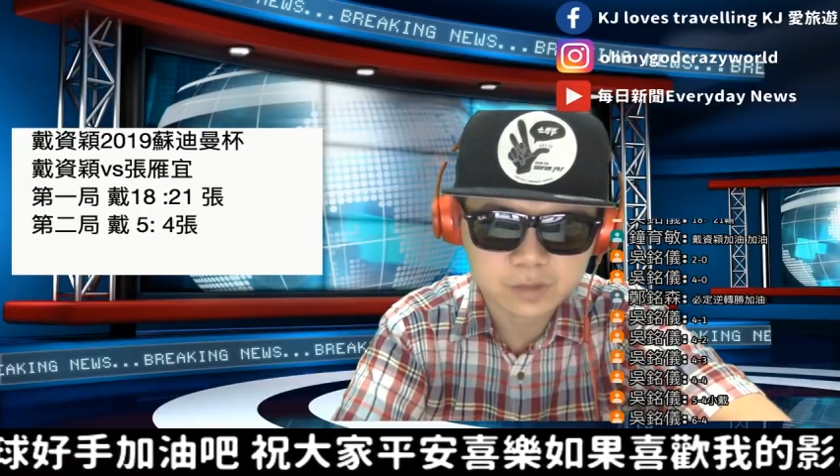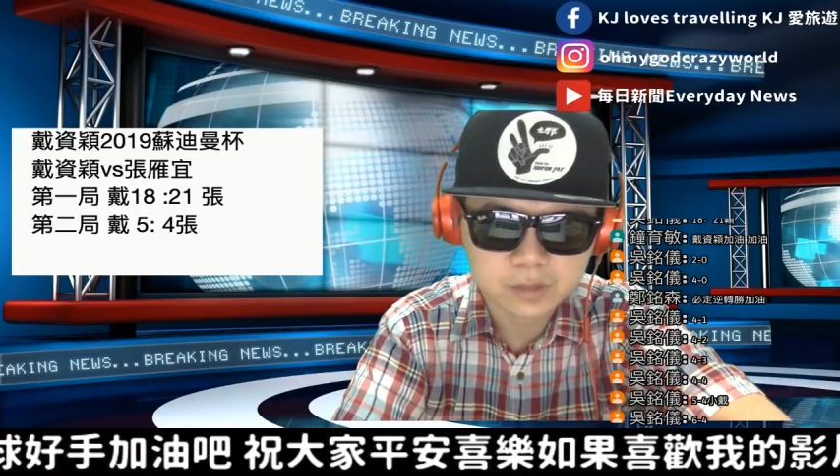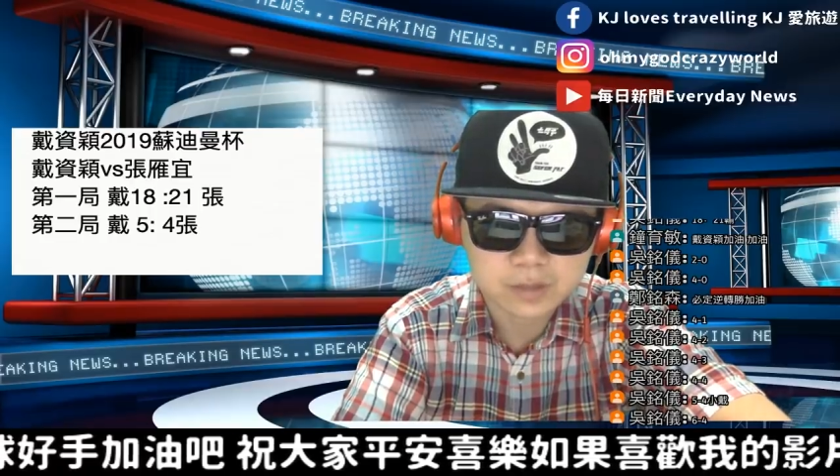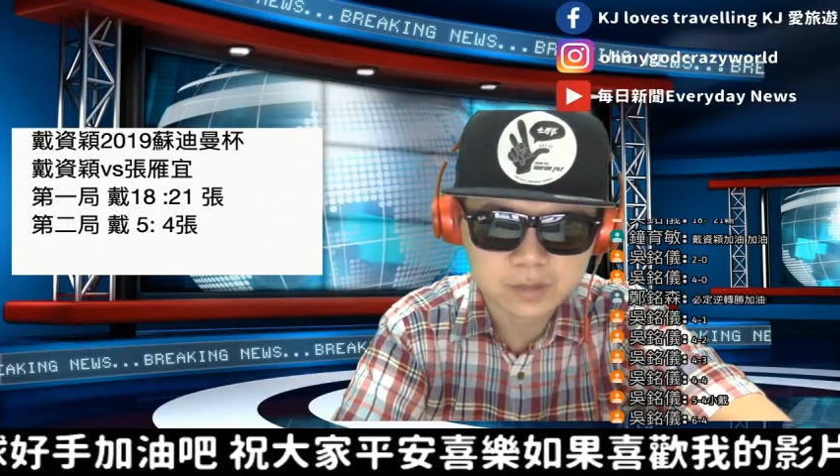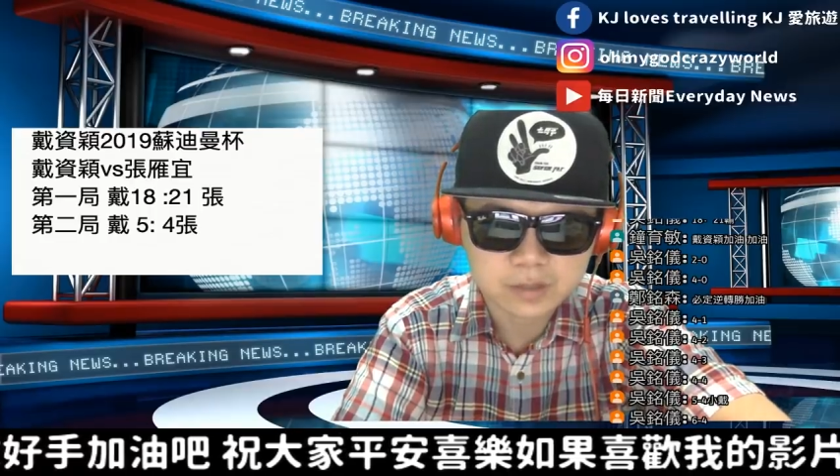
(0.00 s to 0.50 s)

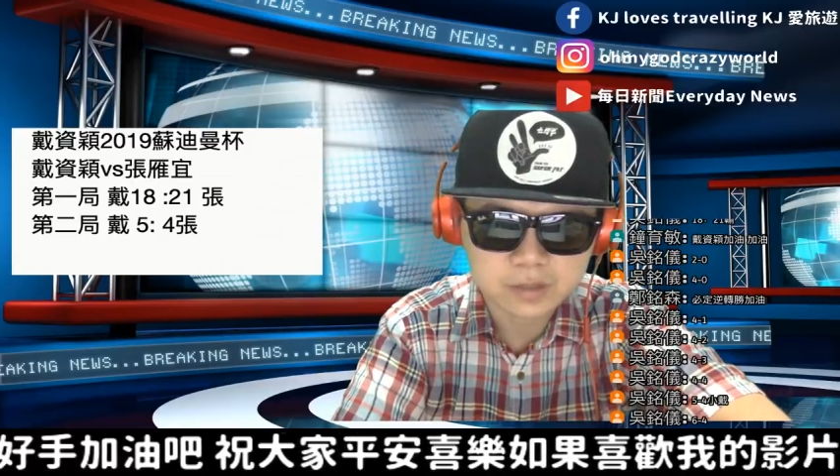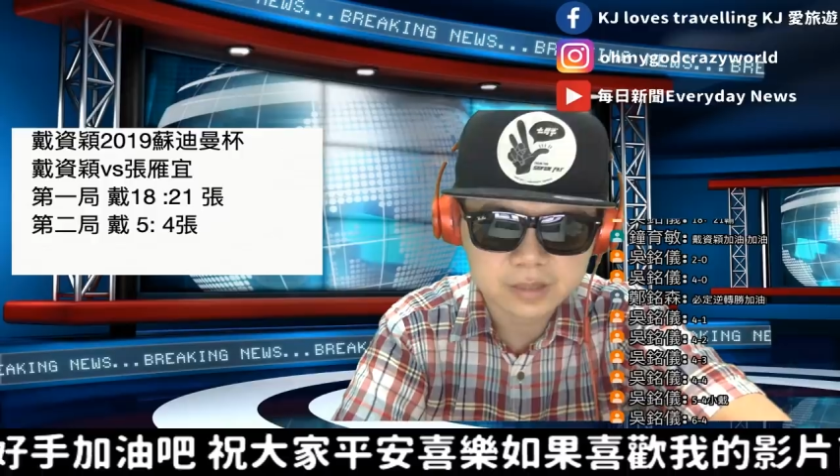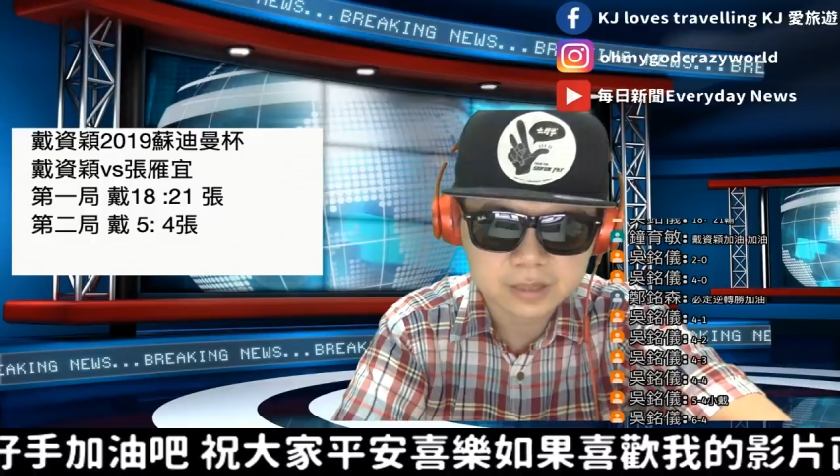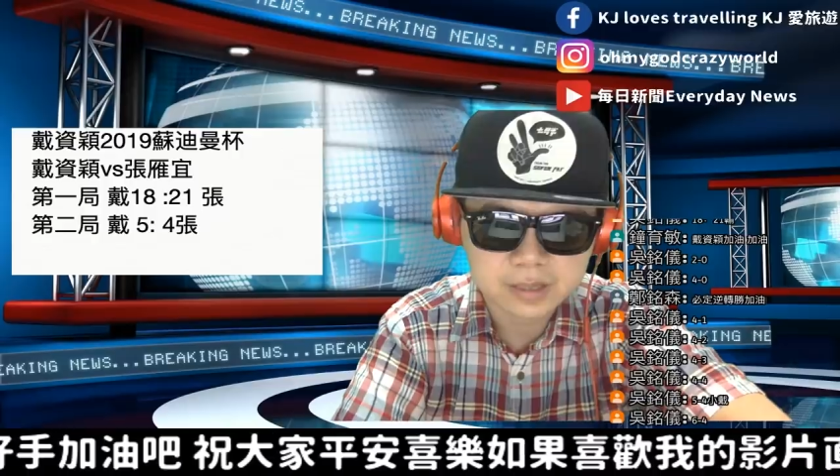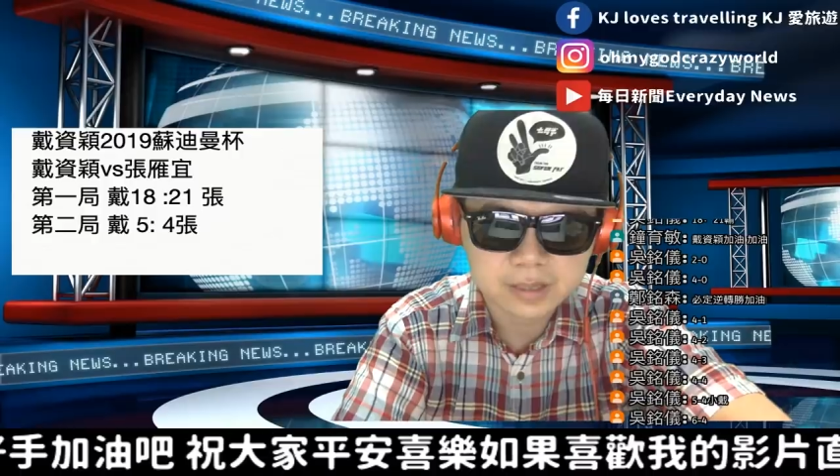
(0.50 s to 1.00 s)
把这个张
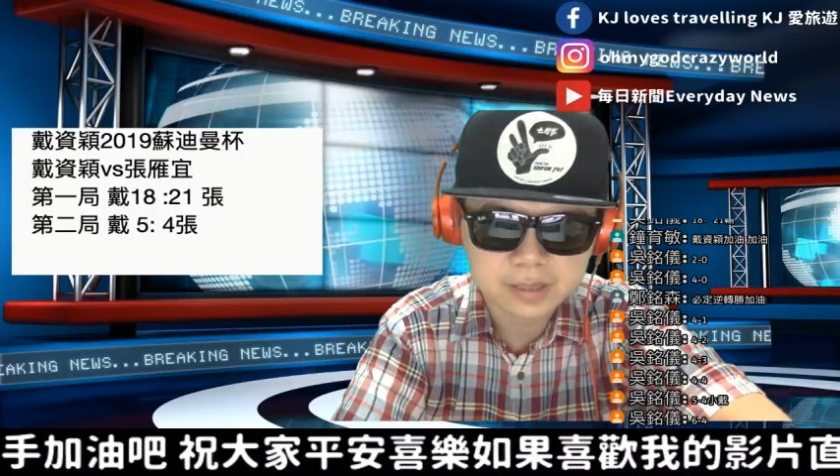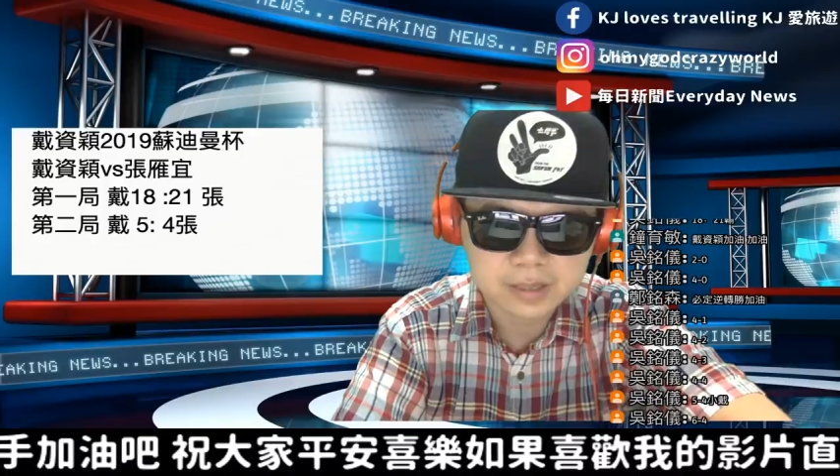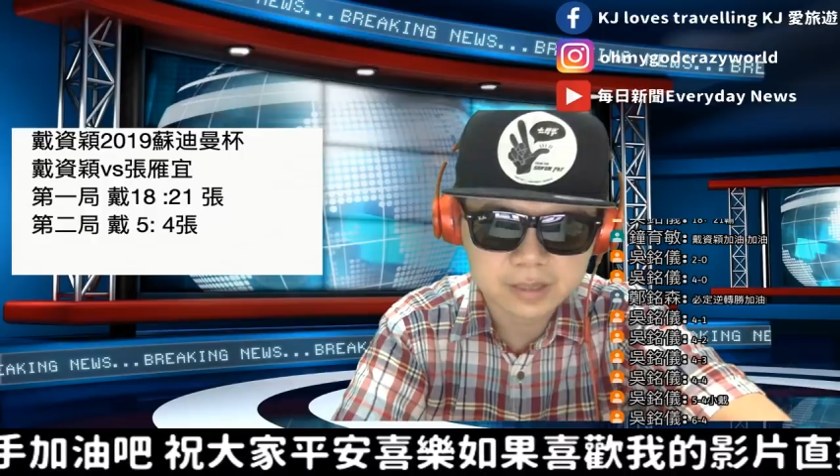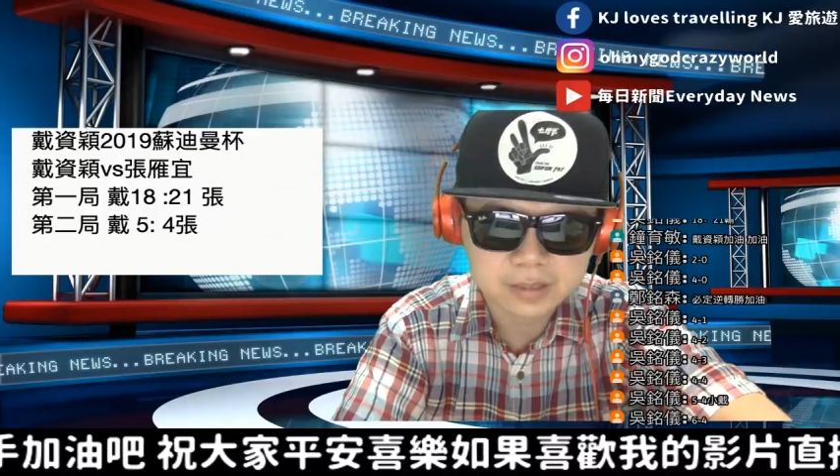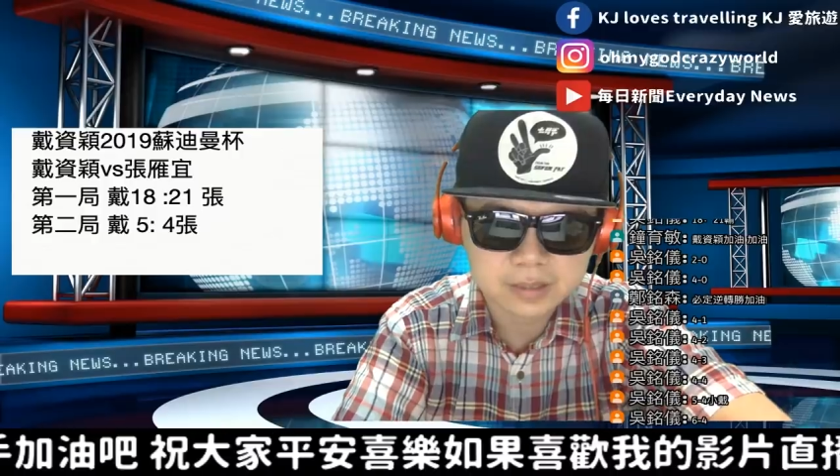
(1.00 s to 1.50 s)
怡怡
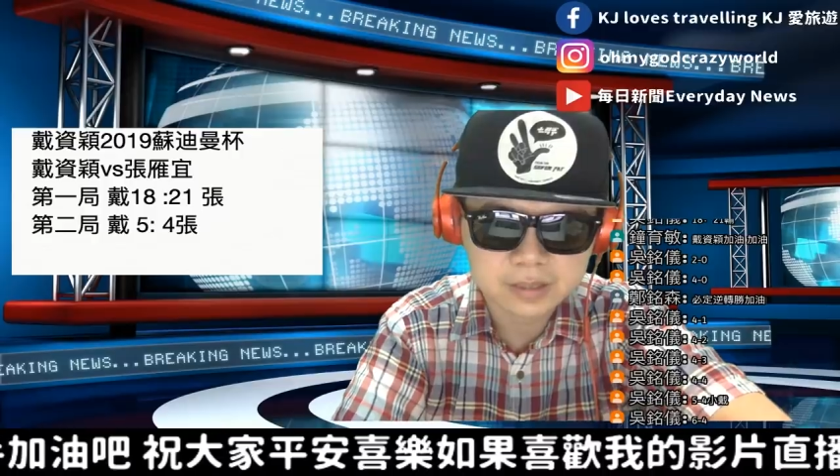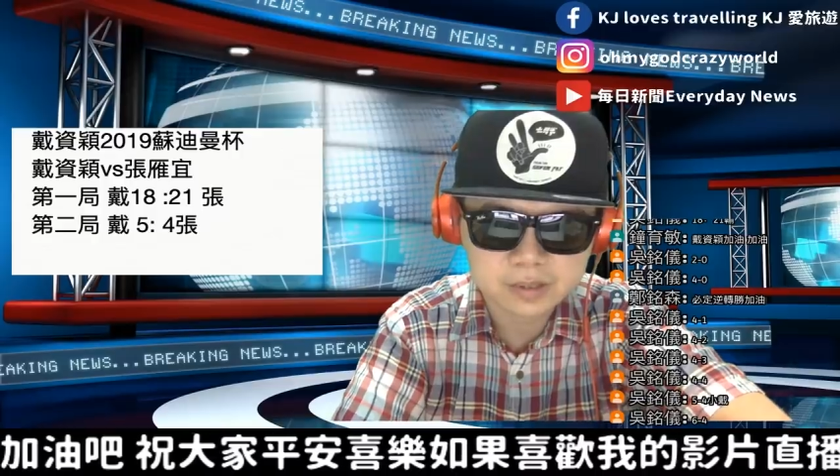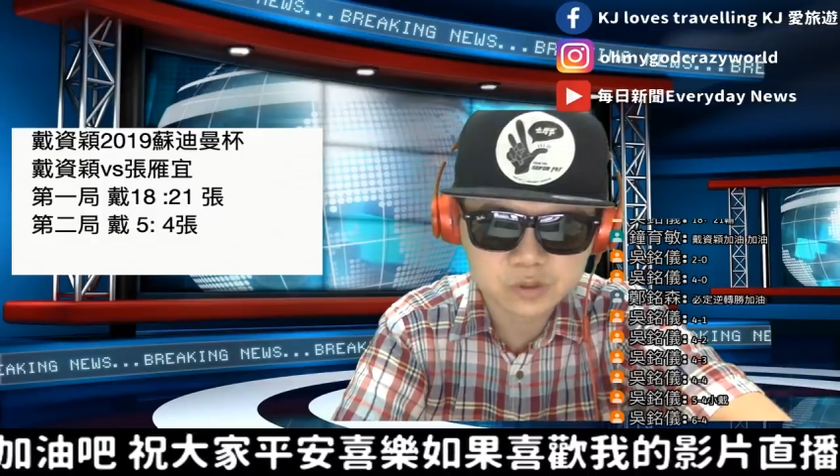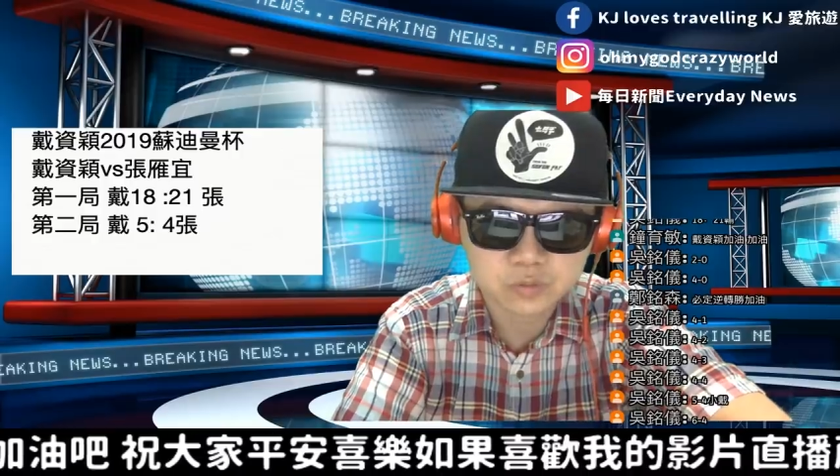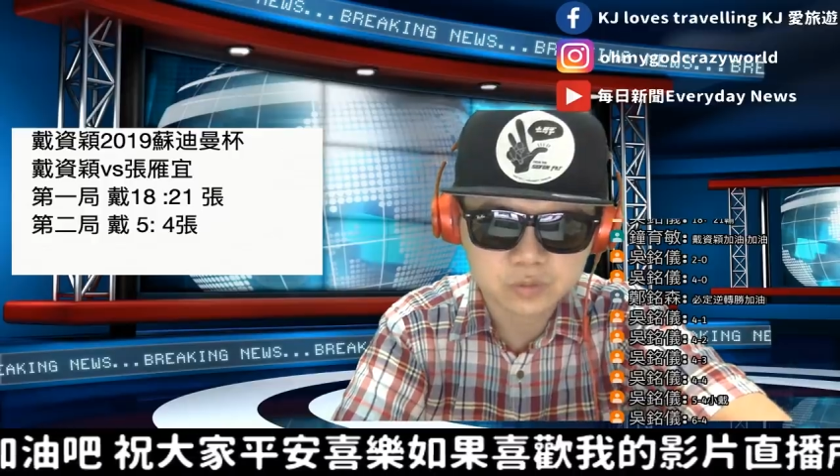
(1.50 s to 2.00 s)
呢定
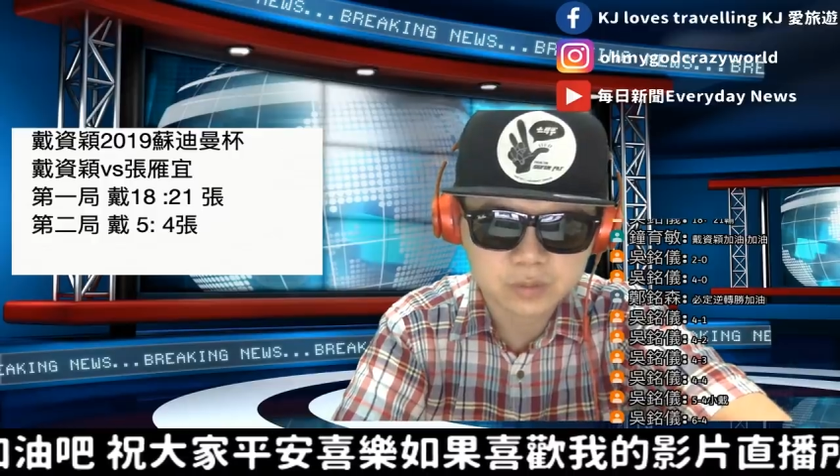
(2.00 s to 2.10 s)
住。